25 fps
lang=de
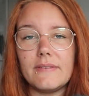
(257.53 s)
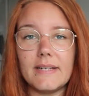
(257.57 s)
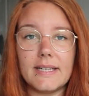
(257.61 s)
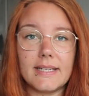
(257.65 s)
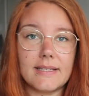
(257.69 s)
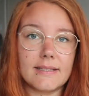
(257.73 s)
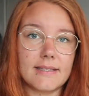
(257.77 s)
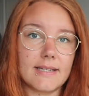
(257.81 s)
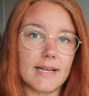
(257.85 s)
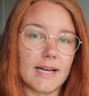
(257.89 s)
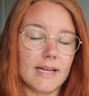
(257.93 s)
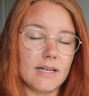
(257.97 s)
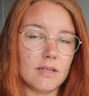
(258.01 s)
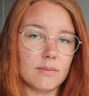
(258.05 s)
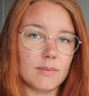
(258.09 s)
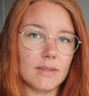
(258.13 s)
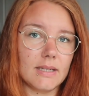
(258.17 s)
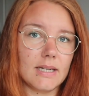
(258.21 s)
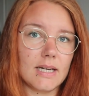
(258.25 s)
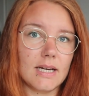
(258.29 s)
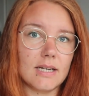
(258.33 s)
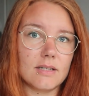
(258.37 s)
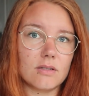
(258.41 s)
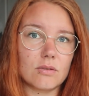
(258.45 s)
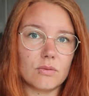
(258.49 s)
welche Teile
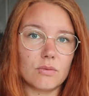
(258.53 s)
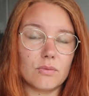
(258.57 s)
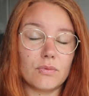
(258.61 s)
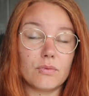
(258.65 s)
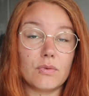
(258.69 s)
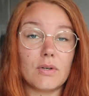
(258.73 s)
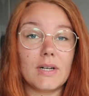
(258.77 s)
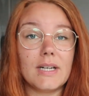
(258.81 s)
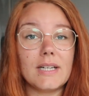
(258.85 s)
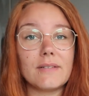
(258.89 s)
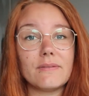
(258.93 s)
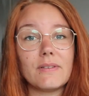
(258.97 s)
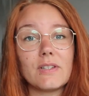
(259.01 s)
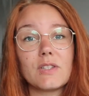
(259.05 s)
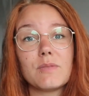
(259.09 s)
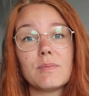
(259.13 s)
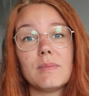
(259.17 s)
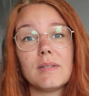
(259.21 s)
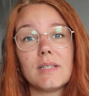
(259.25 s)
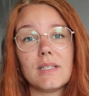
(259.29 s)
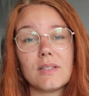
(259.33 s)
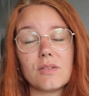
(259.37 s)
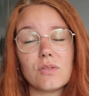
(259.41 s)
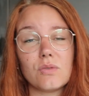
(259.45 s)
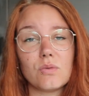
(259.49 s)
man hat und vor allen Dingen, was
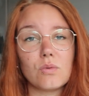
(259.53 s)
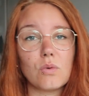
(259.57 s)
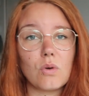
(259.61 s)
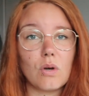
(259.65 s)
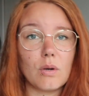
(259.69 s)
man dazu